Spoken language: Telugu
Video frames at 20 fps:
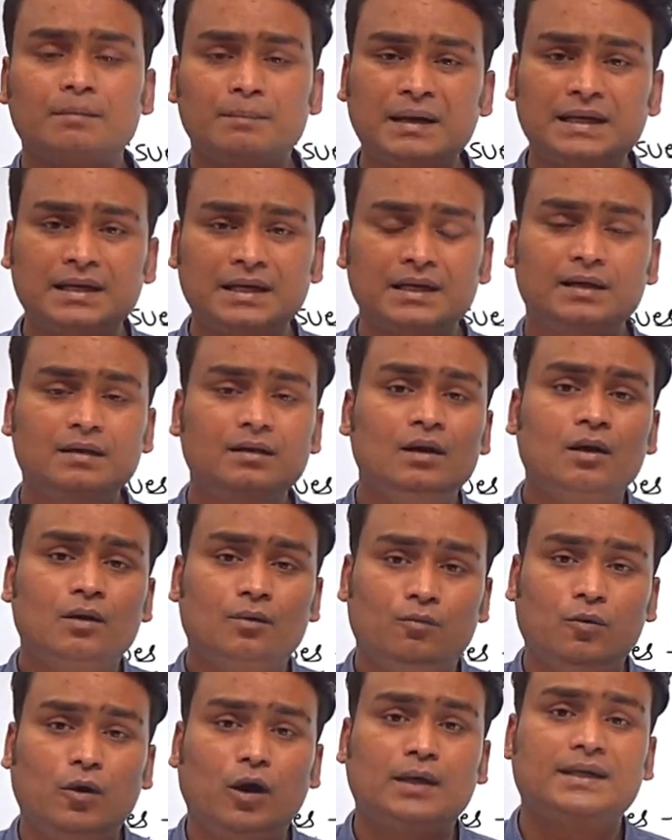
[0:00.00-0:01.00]
మనకి
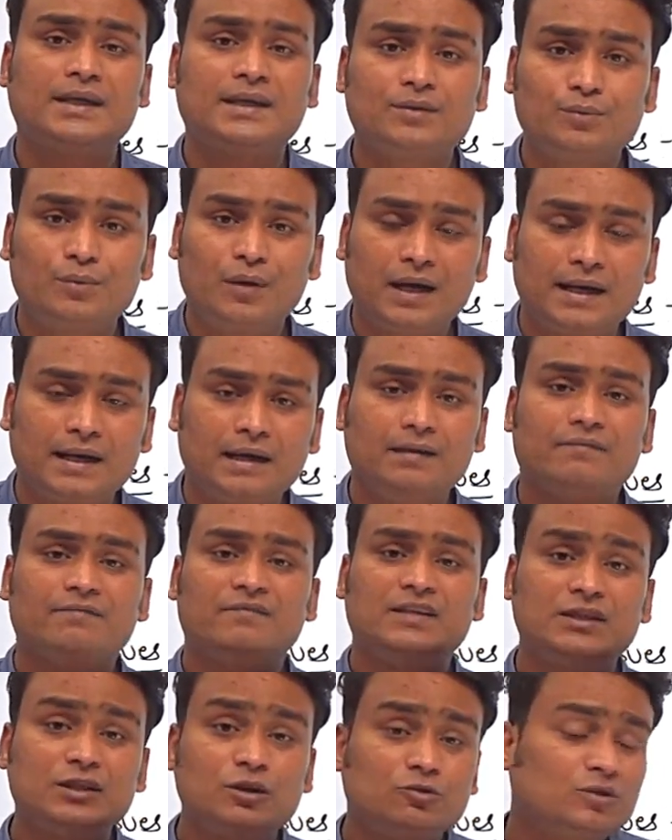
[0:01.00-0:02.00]
వాటర్ ద్వారా
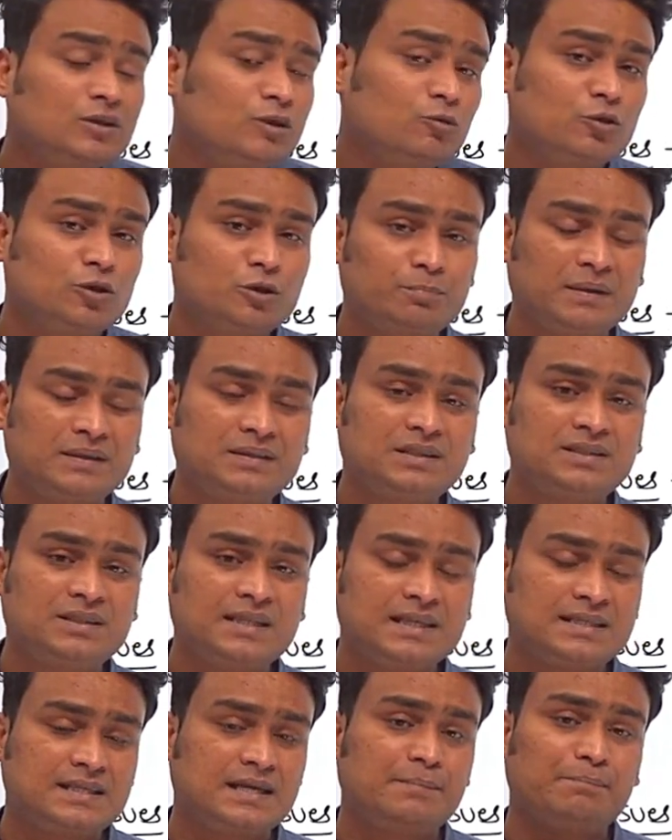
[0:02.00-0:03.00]
విద్యుత్ని ఉత్పత్తి
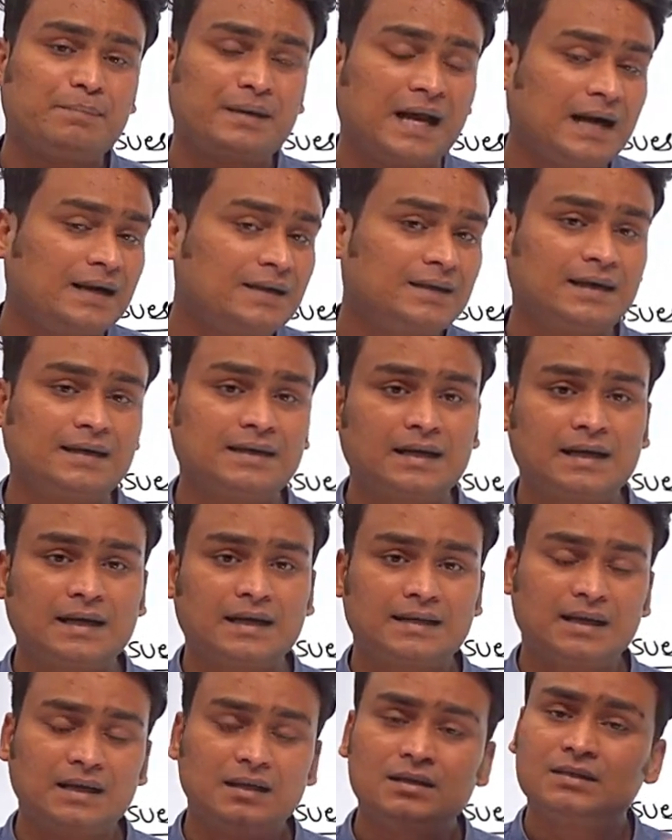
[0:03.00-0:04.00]
చేసే ప్లాంట్ అంటాం
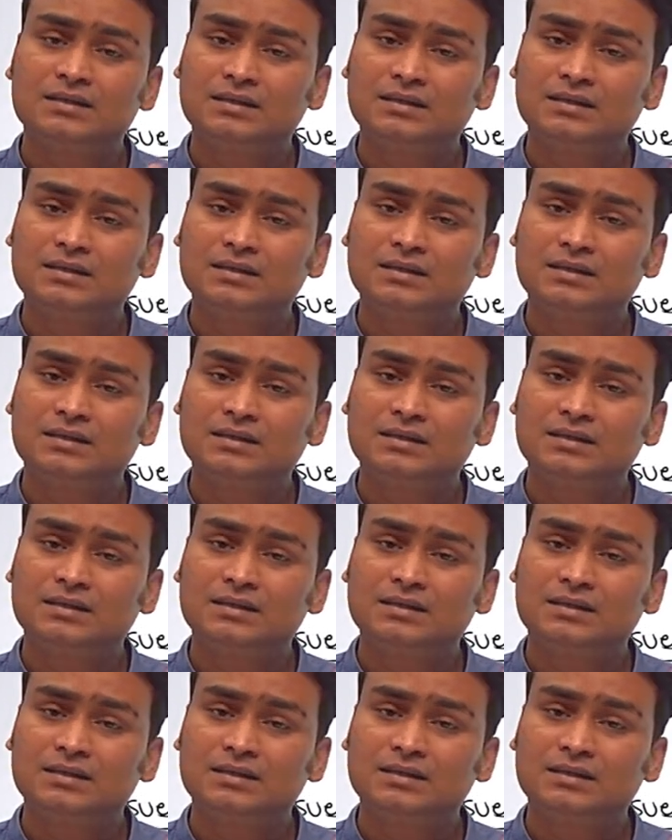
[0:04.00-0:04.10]
కదా